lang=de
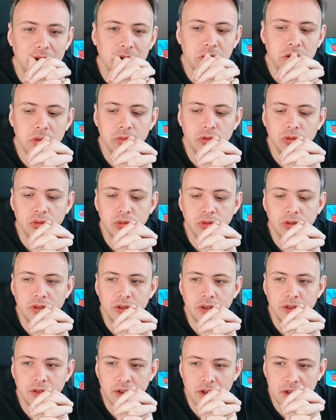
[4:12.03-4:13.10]
Kommt gut durch
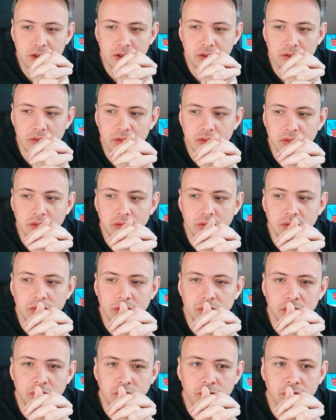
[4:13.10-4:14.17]
den Tag.
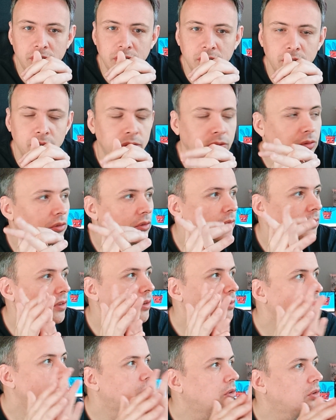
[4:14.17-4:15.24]
Und wir hören uns, wenn
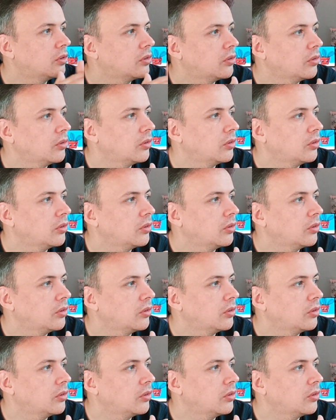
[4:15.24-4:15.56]
ihr mögt,